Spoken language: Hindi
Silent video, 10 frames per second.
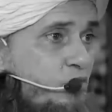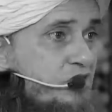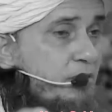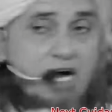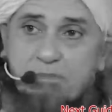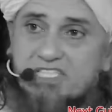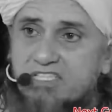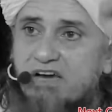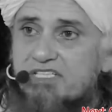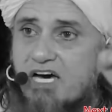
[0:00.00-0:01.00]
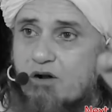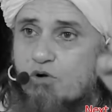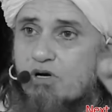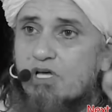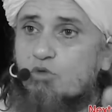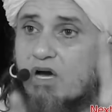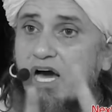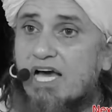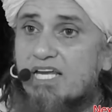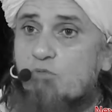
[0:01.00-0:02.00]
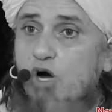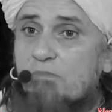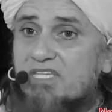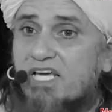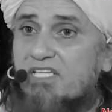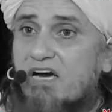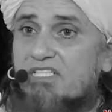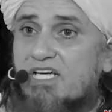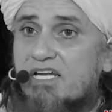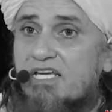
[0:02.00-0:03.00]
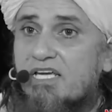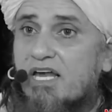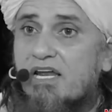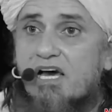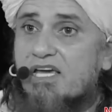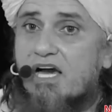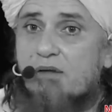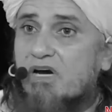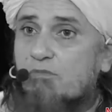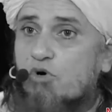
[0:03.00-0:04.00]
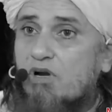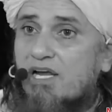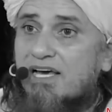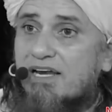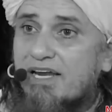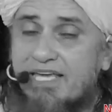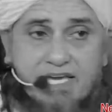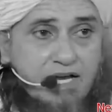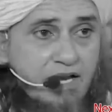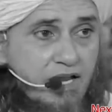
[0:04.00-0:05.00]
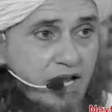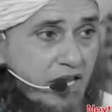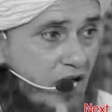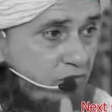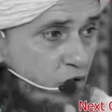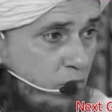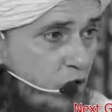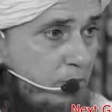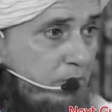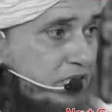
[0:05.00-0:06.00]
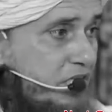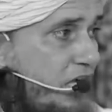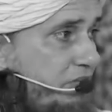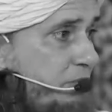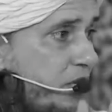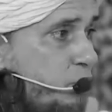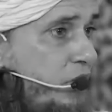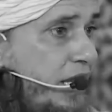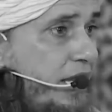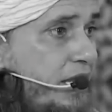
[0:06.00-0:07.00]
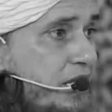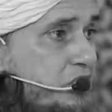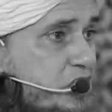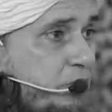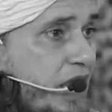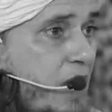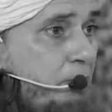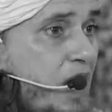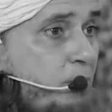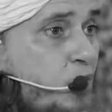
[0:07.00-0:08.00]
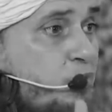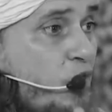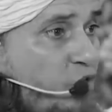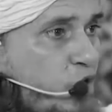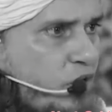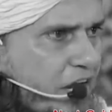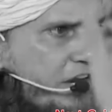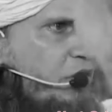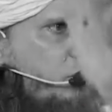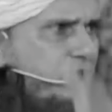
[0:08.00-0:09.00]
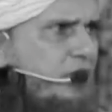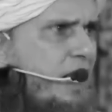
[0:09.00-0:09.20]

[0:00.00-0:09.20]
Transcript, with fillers: उनसे मोहब्बत के दावेदार हो तो खाली मोहब्बत के दावेदारी अल्लाह के यहाँ मकबूल नहीं है अल्लाह के यहाँ वो मोहब्बत की दावे मकबूल हैं जिसमें आप महबूब को फॉलो कर रहे हो